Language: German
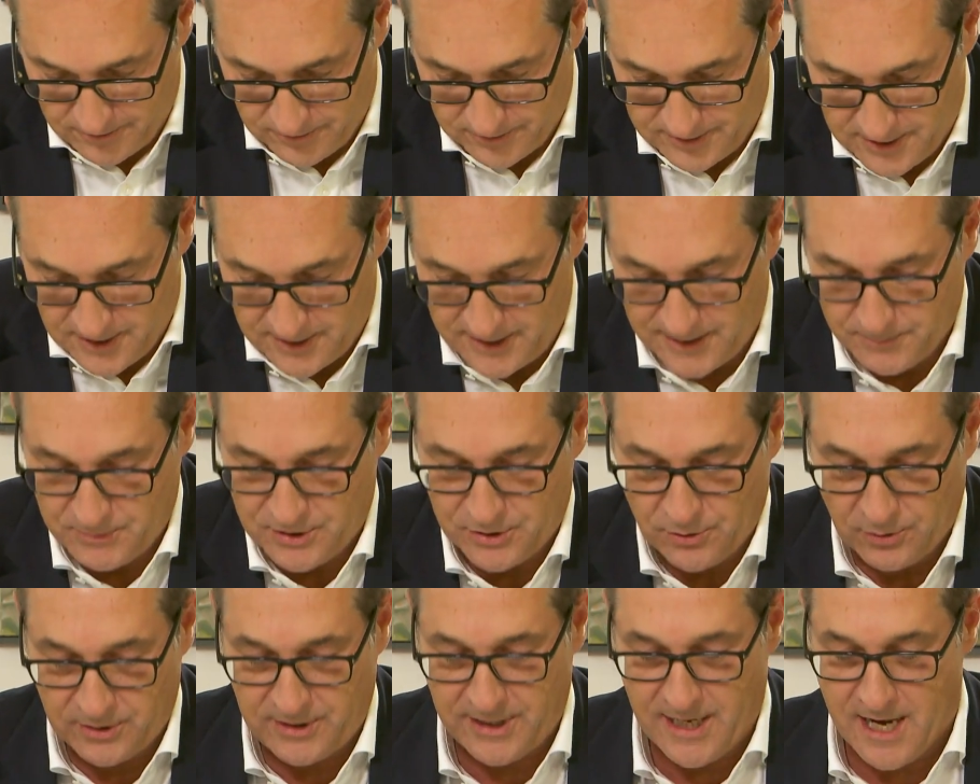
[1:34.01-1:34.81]
Und dann gibt
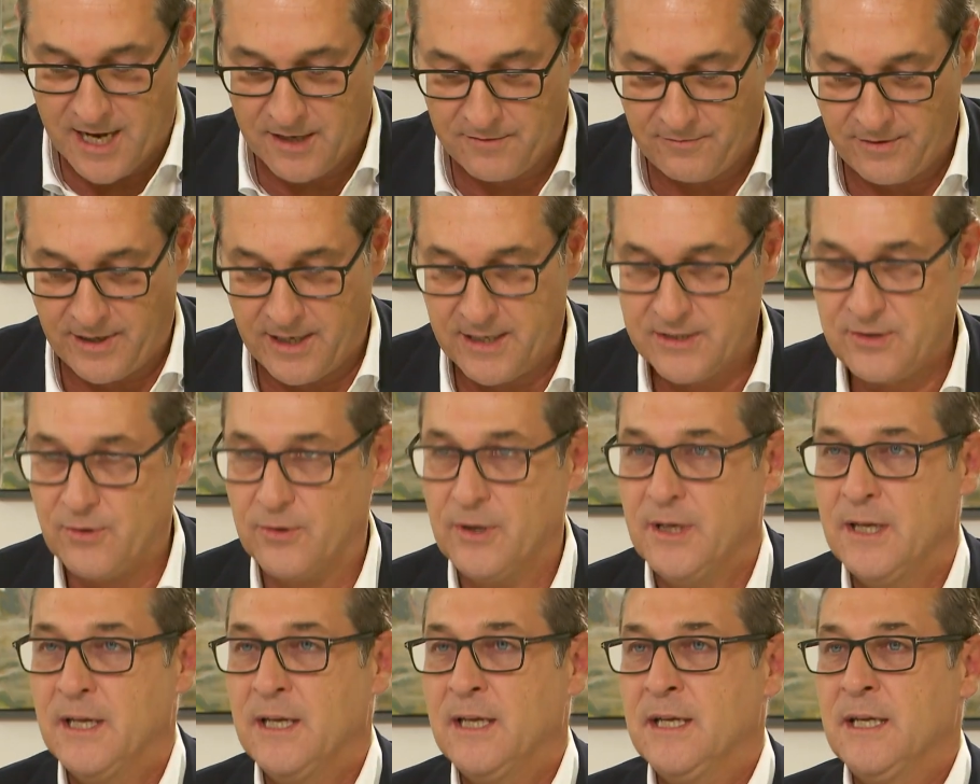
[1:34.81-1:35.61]
es noch die
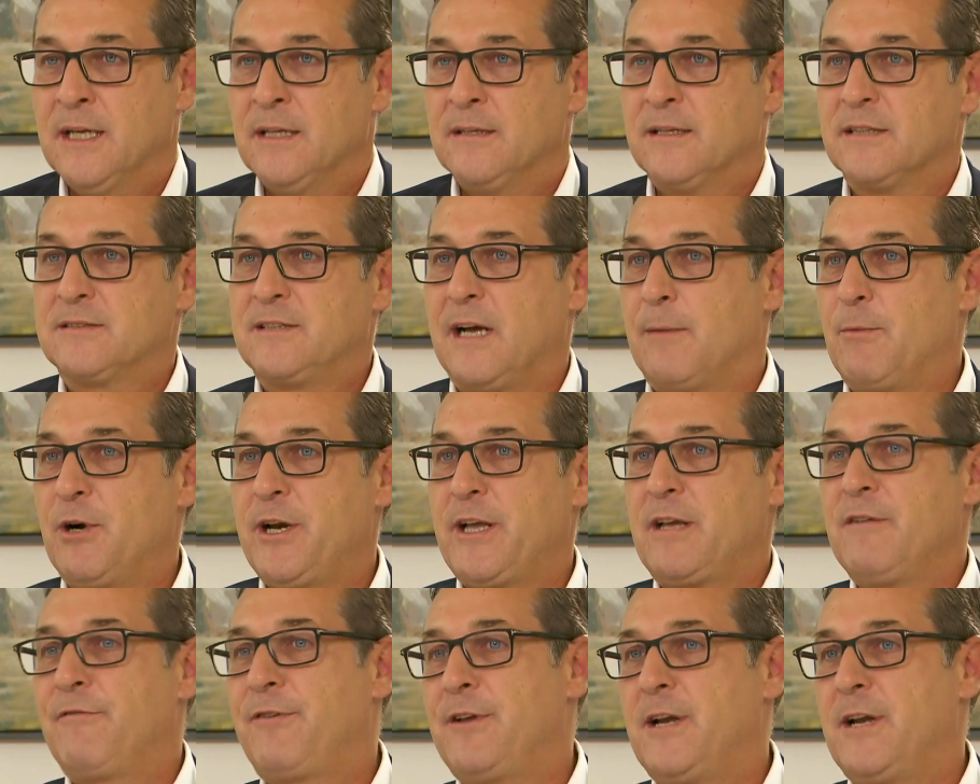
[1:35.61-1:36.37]
Anweisung des damaligen